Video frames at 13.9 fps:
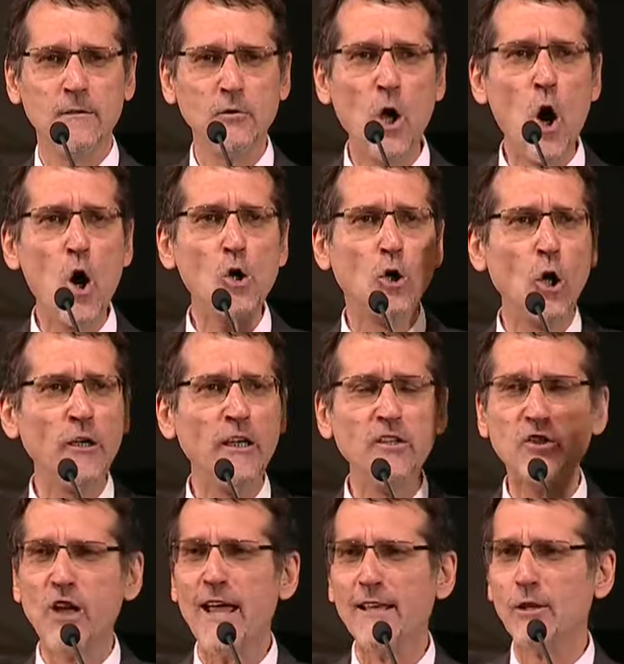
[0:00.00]
non con il
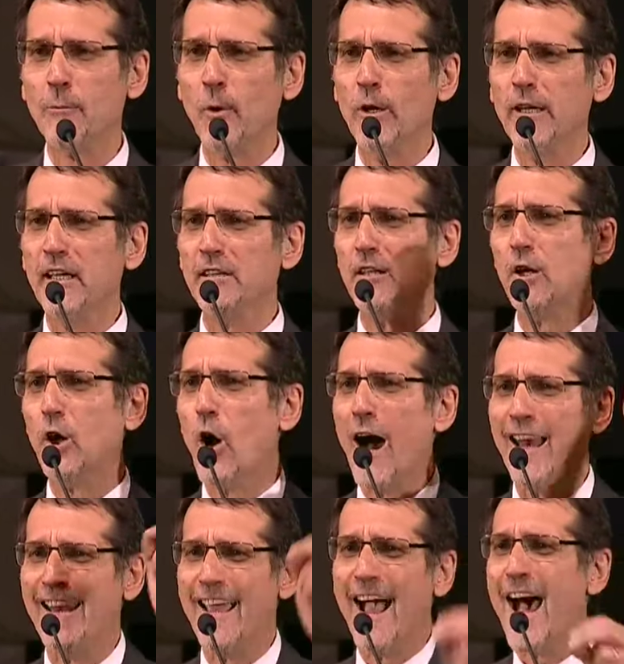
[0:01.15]
ceto politico,
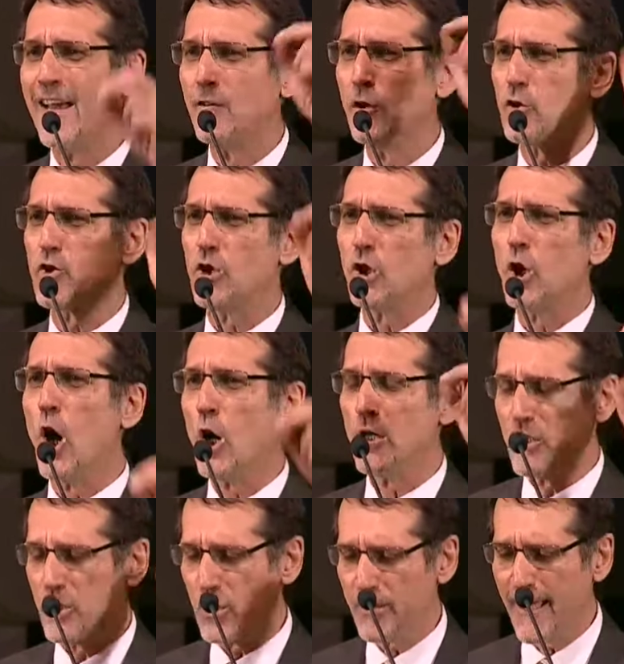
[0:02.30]
alleandoci con
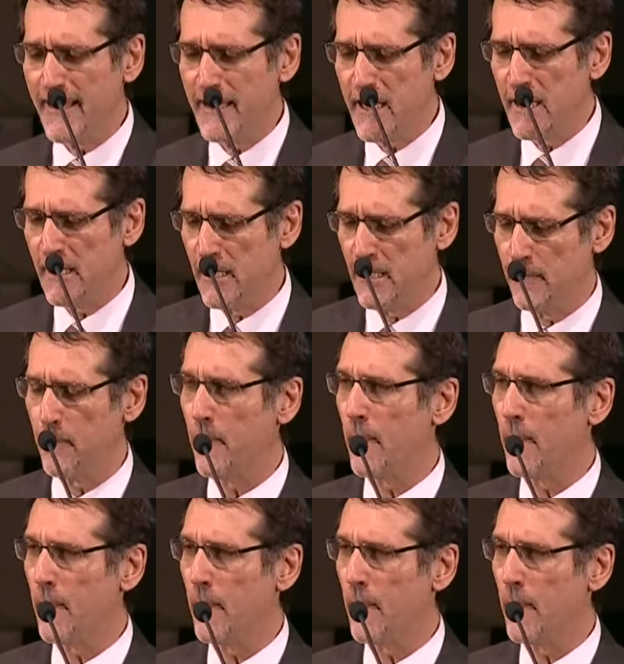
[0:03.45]
i cittadini.